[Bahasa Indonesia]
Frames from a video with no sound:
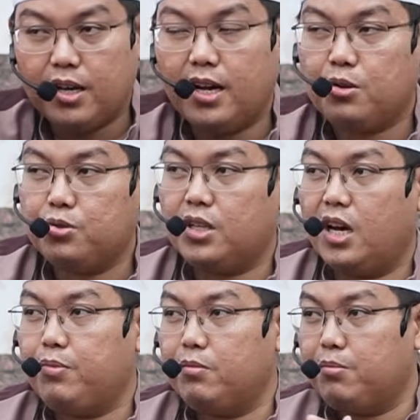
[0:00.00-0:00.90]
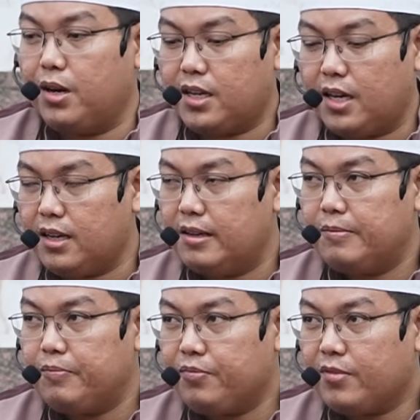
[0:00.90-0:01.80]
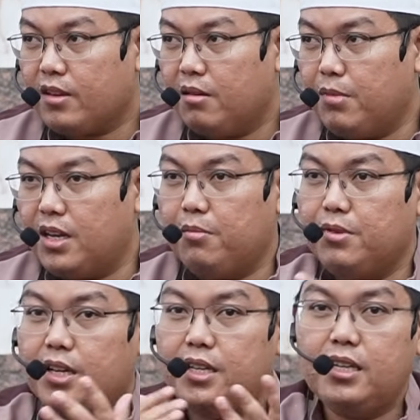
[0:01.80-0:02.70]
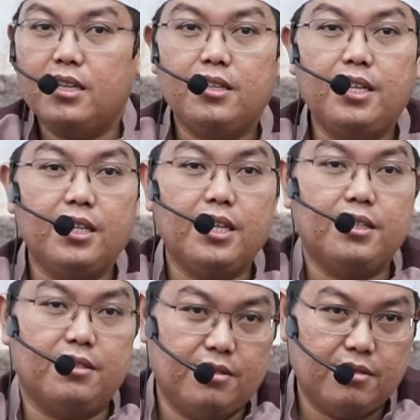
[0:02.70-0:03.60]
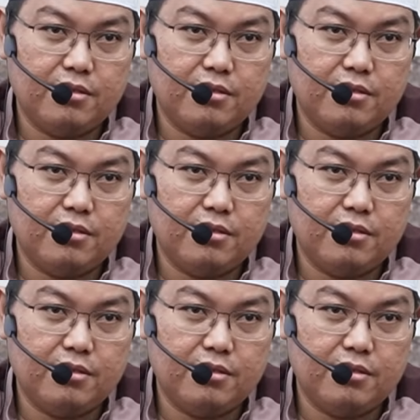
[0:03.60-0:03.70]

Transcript: Yang harusnya api membakar malah menjadi dingin.